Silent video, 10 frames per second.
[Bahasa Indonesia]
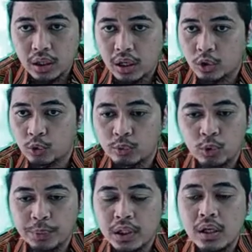tidak
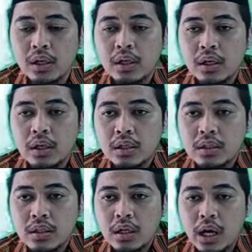ditutupi.
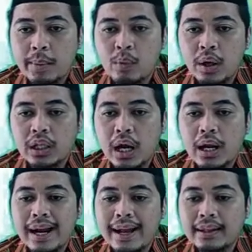Nabi Muhammad akan
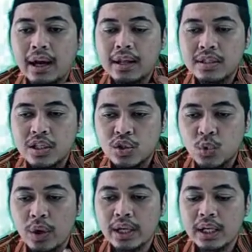katakan
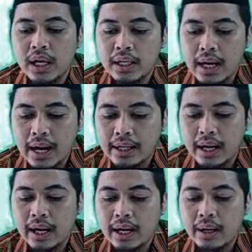sesuai dengan
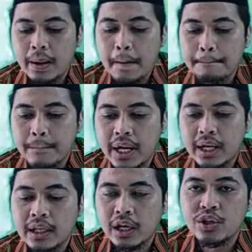keadaan
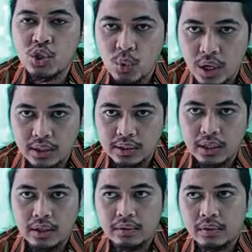barang yang
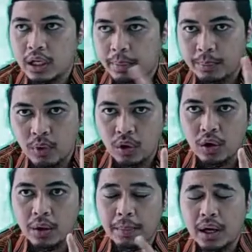dijualnya tidak
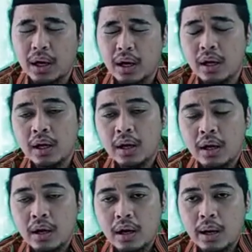berbohong. Maka
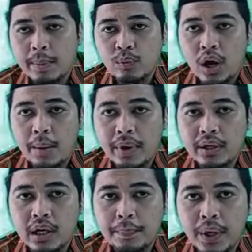Nabi Muhammad
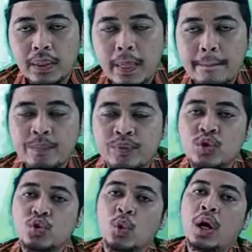dapat
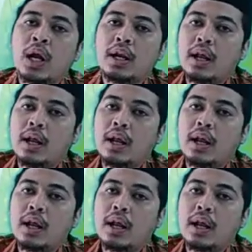julukan